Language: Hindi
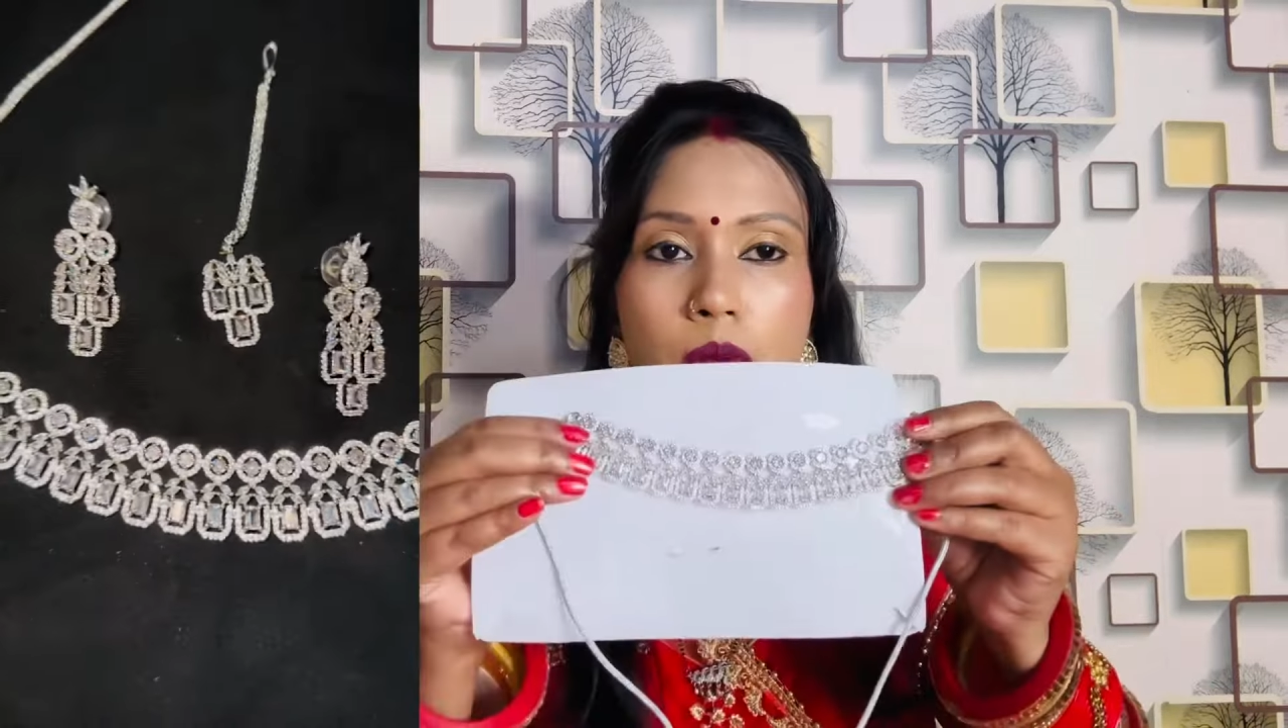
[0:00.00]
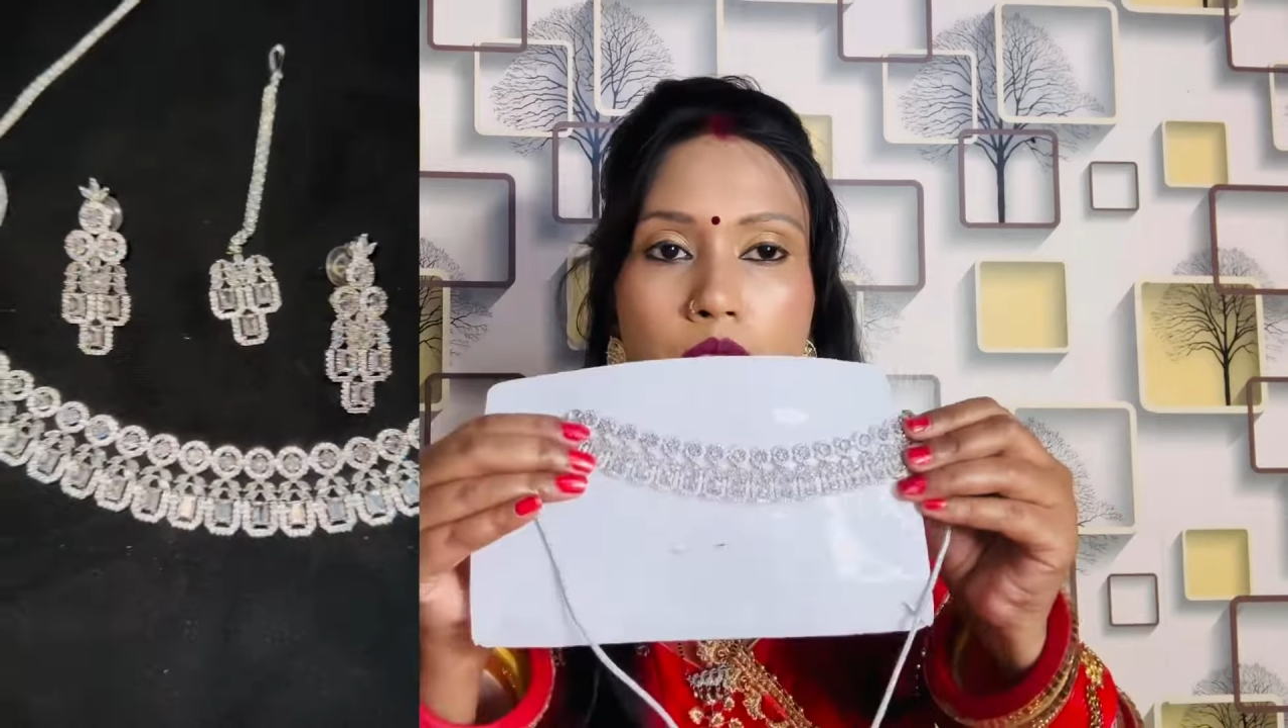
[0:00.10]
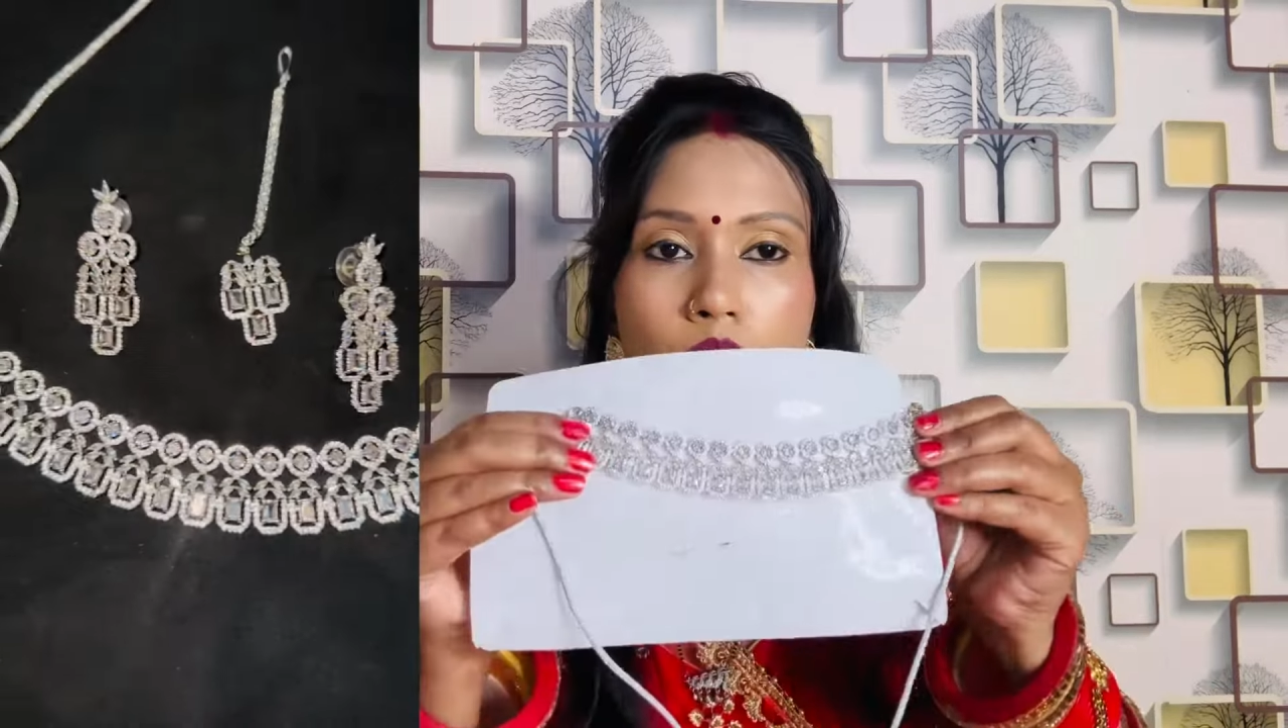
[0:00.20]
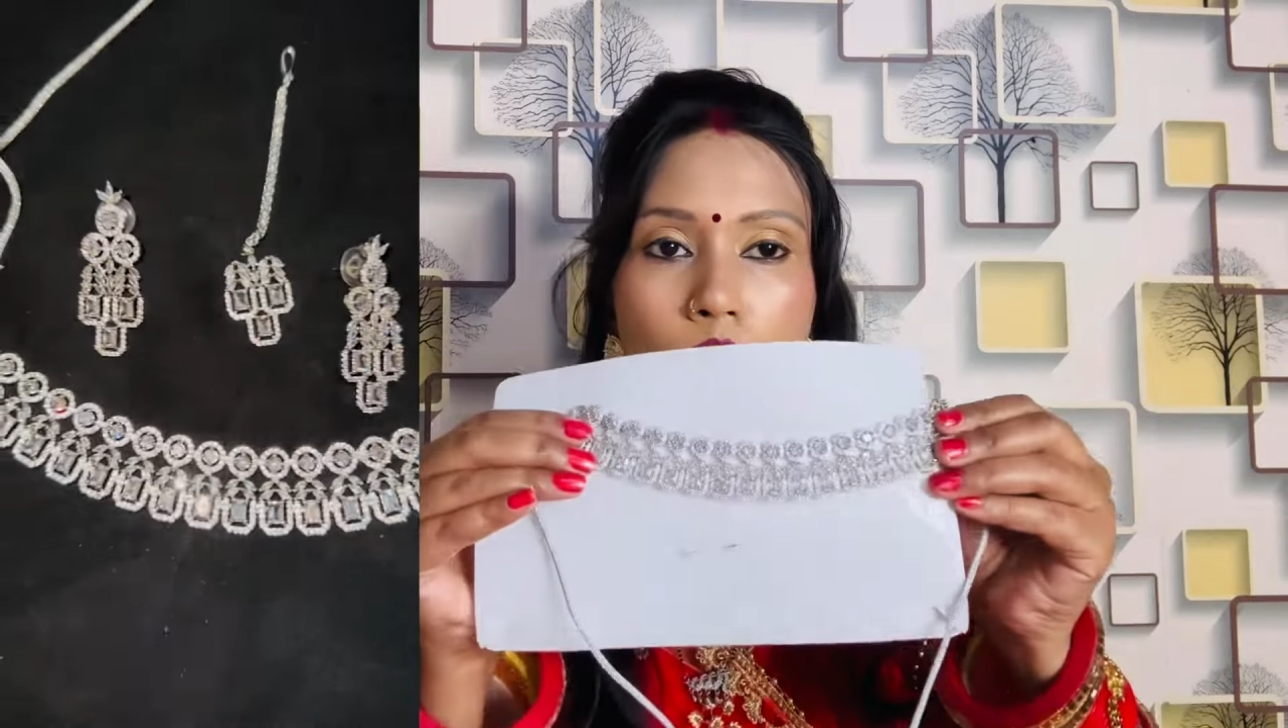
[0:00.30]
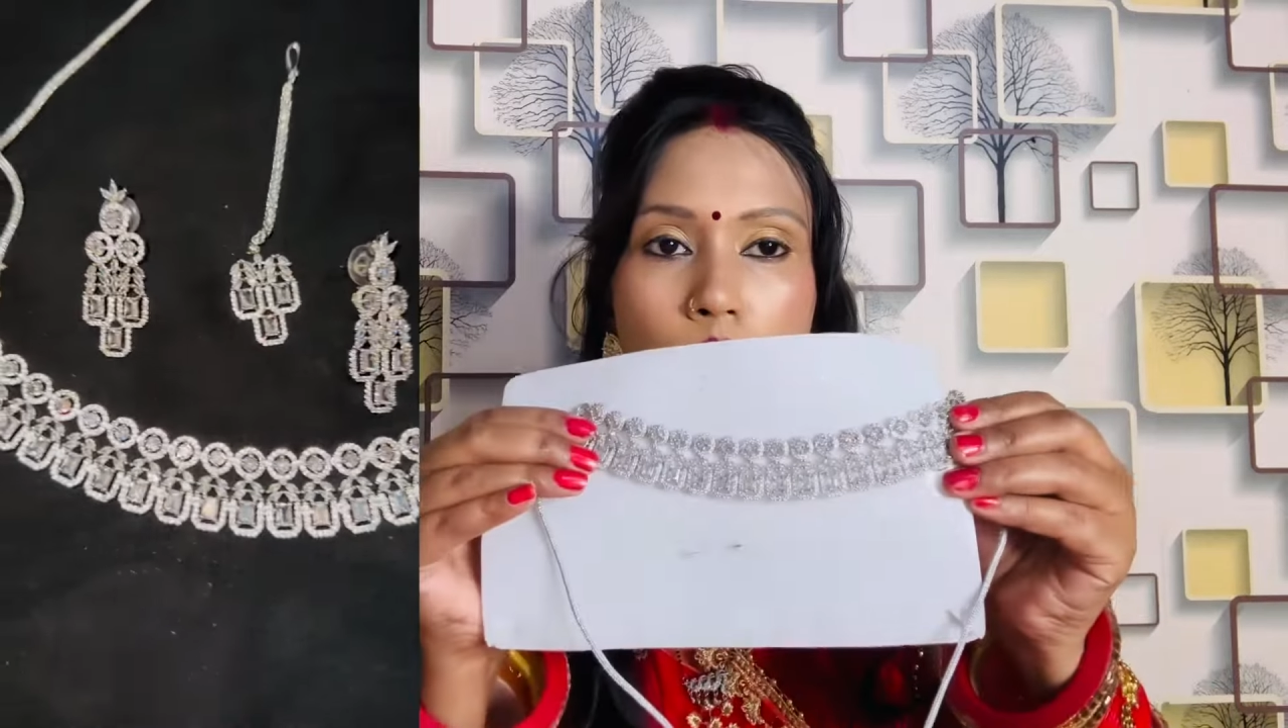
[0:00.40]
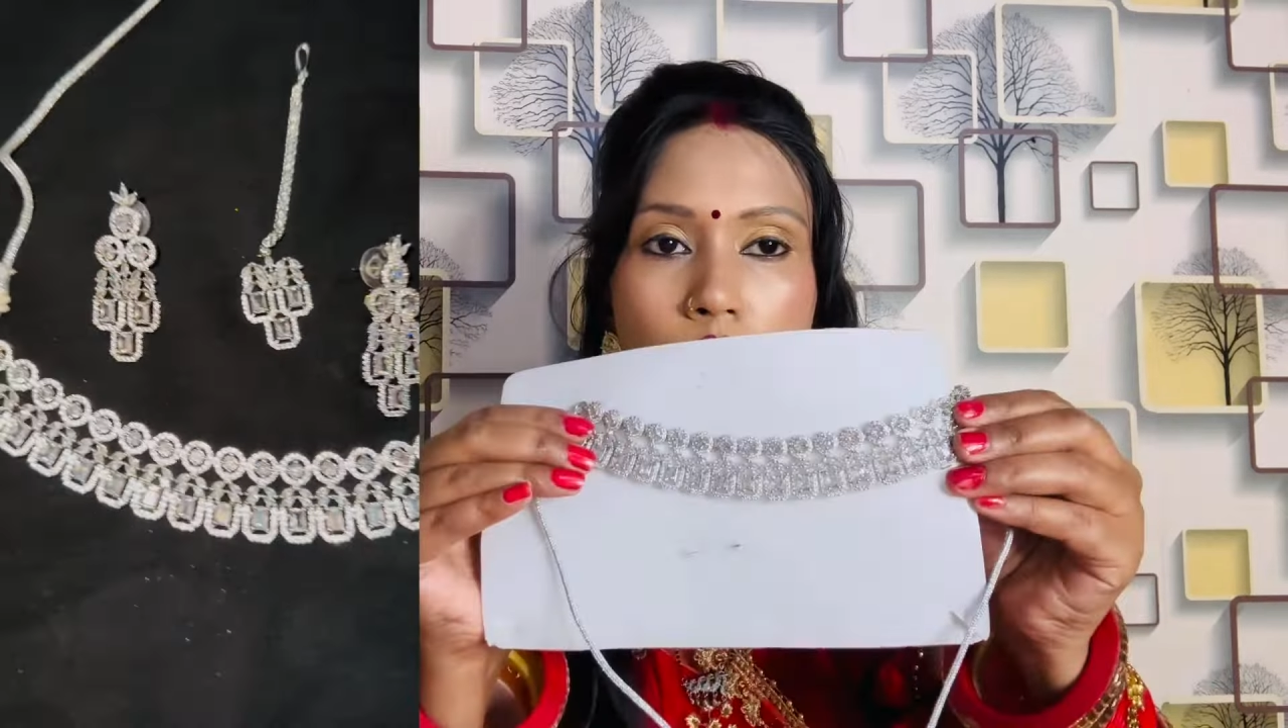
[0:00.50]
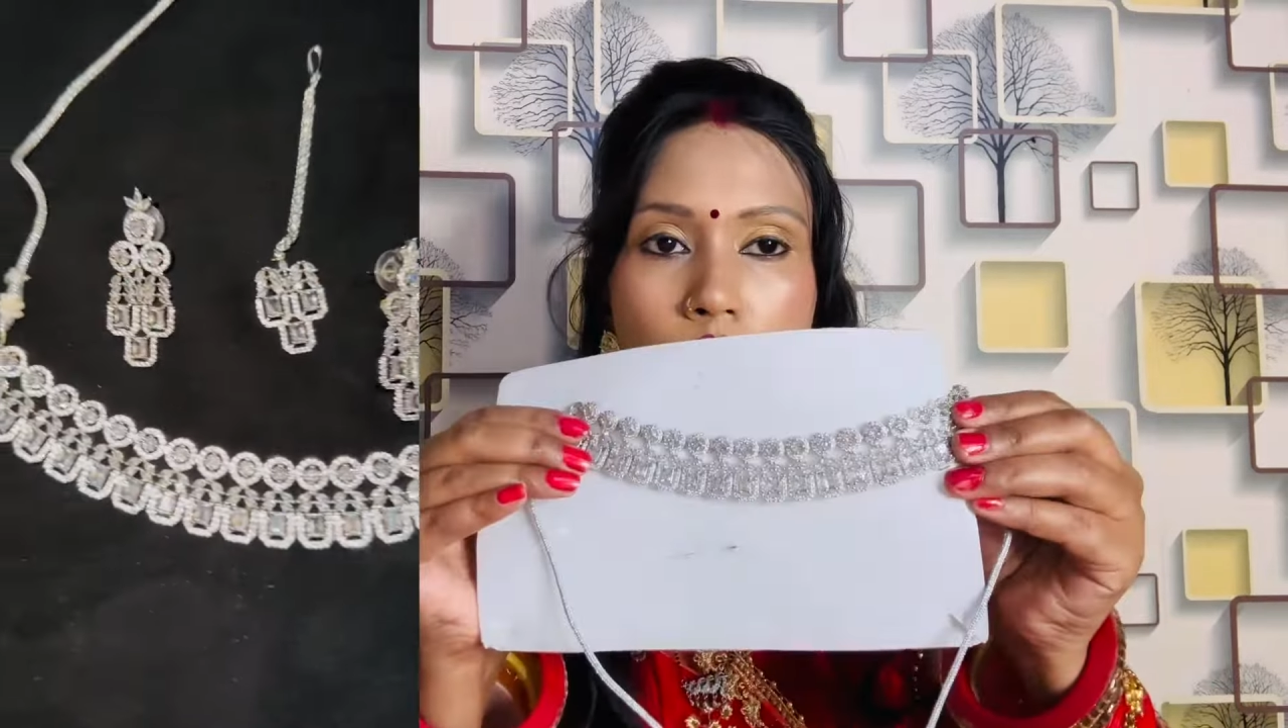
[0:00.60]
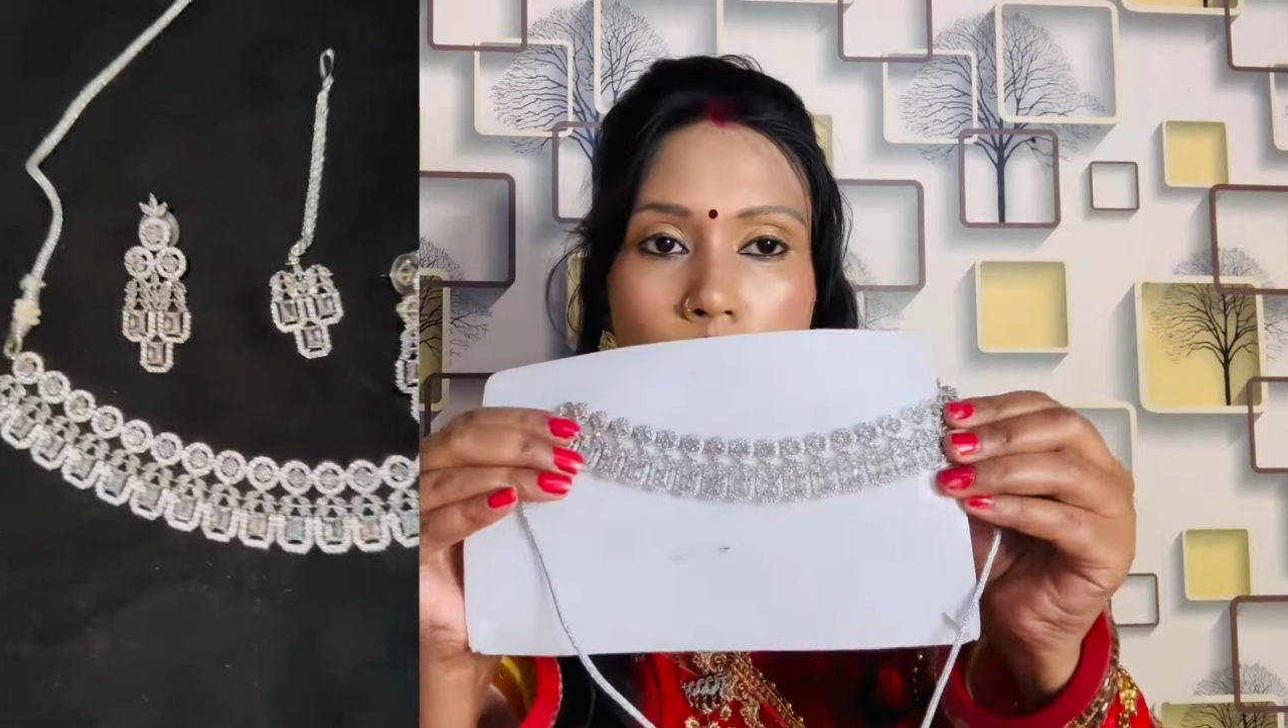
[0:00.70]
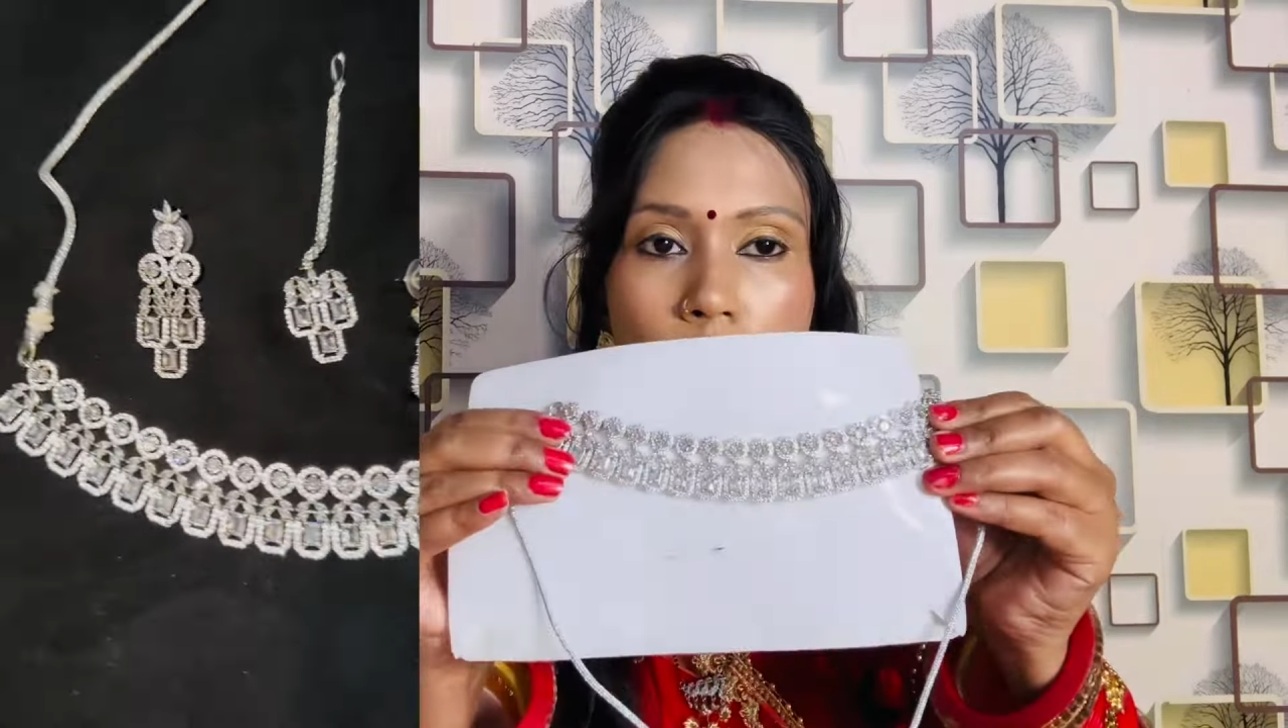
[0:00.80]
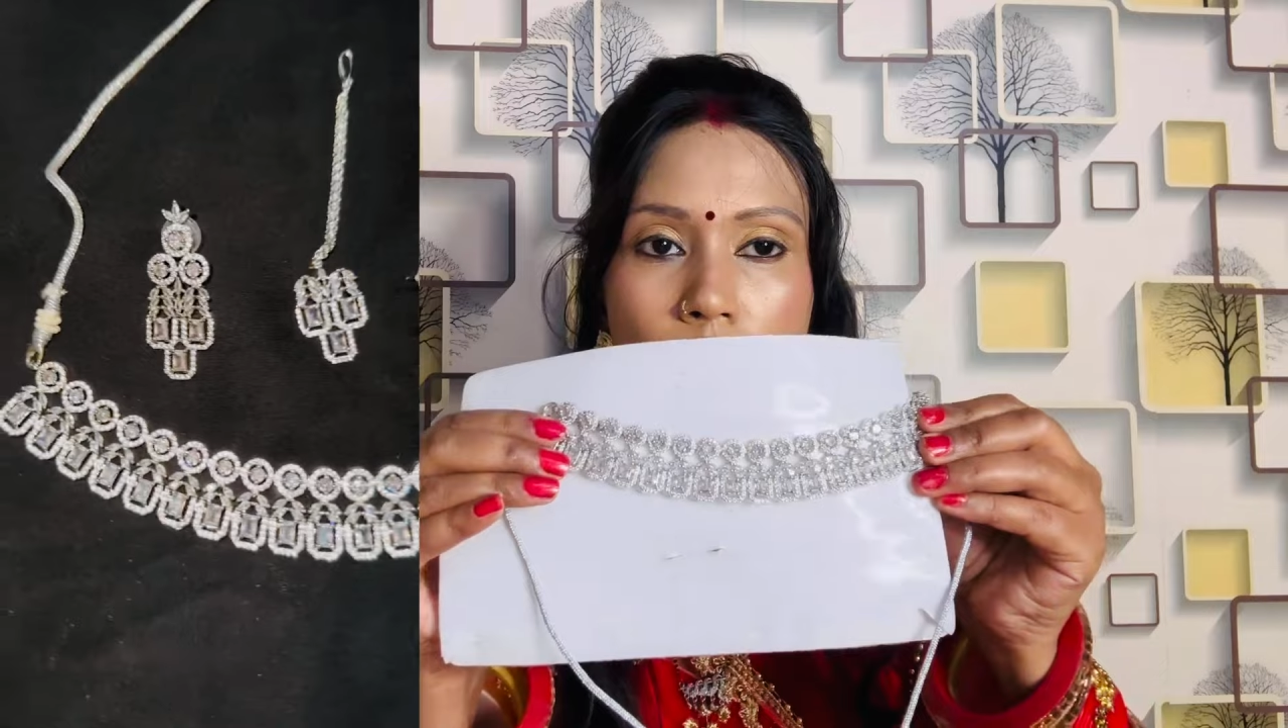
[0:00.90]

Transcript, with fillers: पर रखूँगी ना तो